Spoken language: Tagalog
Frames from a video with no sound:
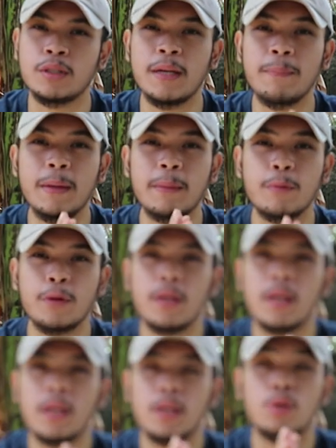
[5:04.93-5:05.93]
Siyempre boy,
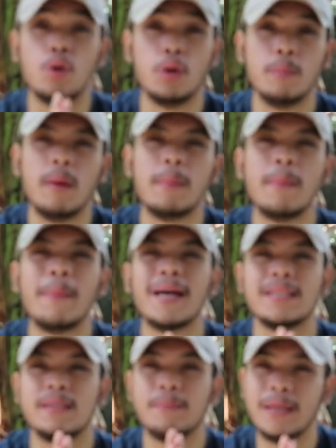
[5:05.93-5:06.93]
doon
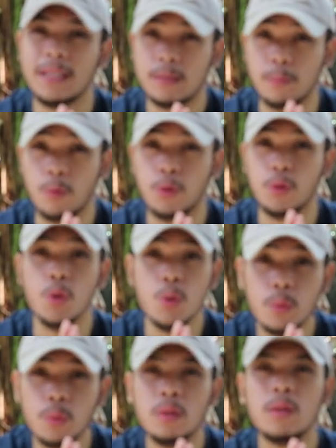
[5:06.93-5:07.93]
mamamaximize mo
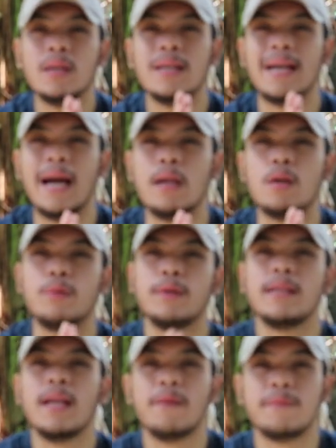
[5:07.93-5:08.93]
yung calorie
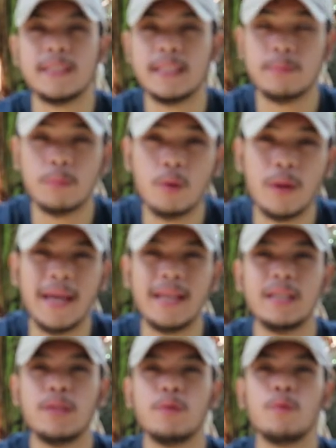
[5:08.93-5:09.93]
deficit mo
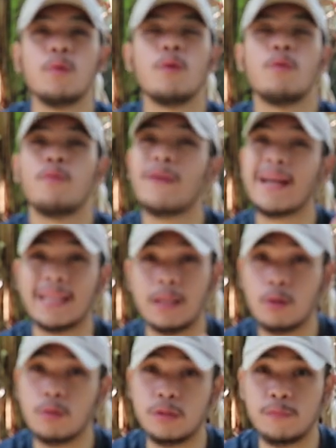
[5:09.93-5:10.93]
and yung fat
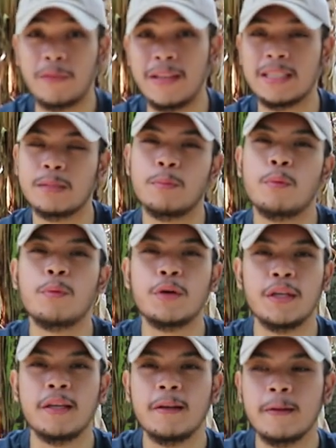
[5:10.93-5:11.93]
loss phase mo
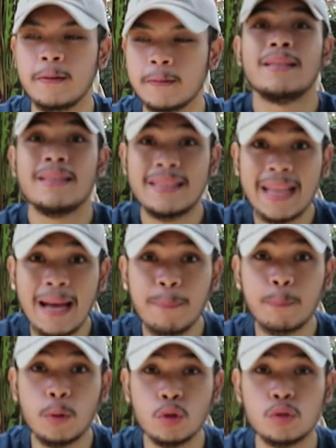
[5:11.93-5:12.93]
boy.
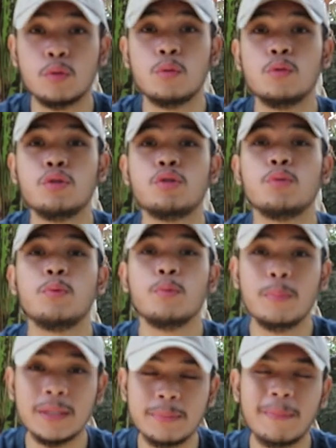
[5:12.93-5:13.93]
Tapos, kung gusto
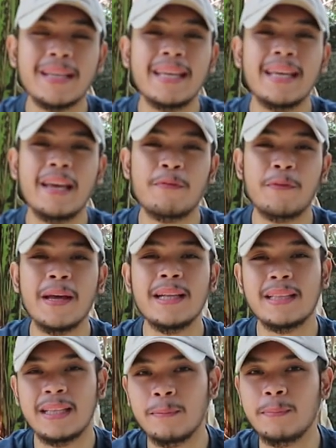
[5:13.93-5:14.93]
mong mas maging
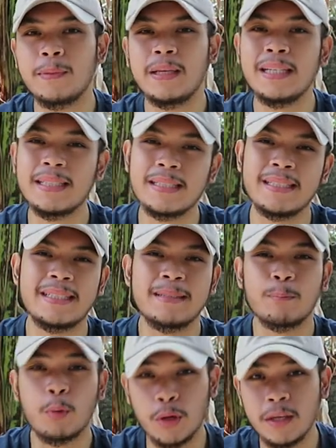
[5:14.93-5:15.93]
effective is,
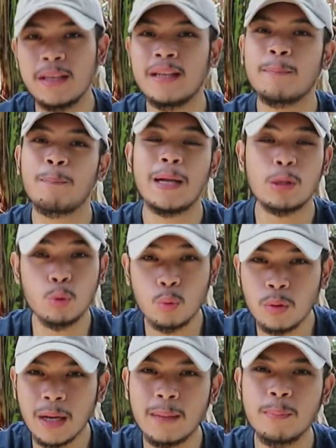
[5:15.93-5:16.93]
boy,
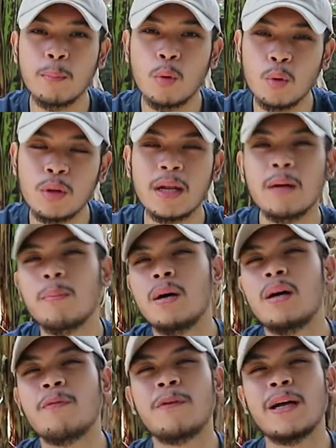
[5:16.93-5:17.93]
patungan mo ng
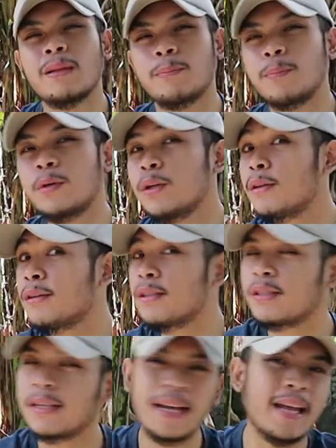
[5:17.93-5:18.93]
mga fat
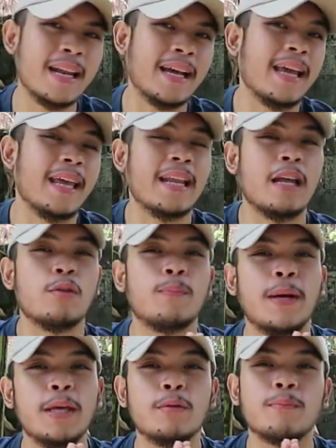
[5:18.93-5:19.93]
burners na yan. Again, ano
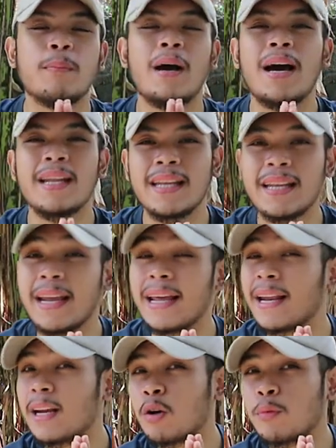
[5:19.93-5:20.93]
ba yung mga
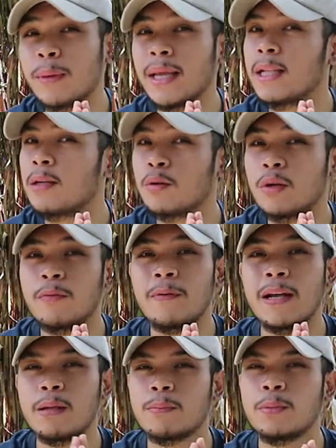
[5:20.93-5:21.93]
nire-recommend ko na
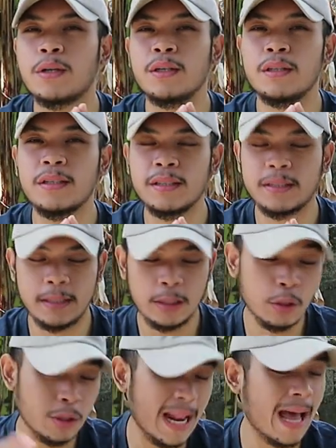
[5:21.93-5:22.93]
fat burners?
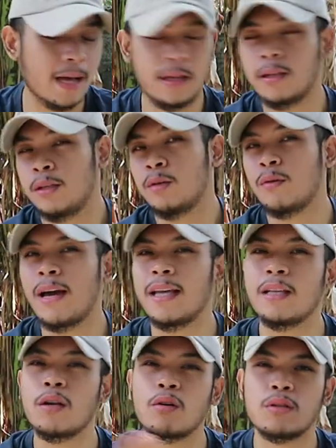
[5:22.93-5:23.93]
Yun lang, yung
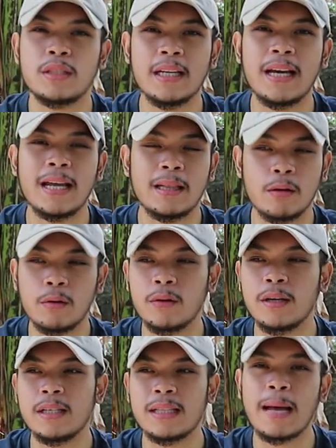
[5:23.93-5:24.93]
hydroxycut, okay?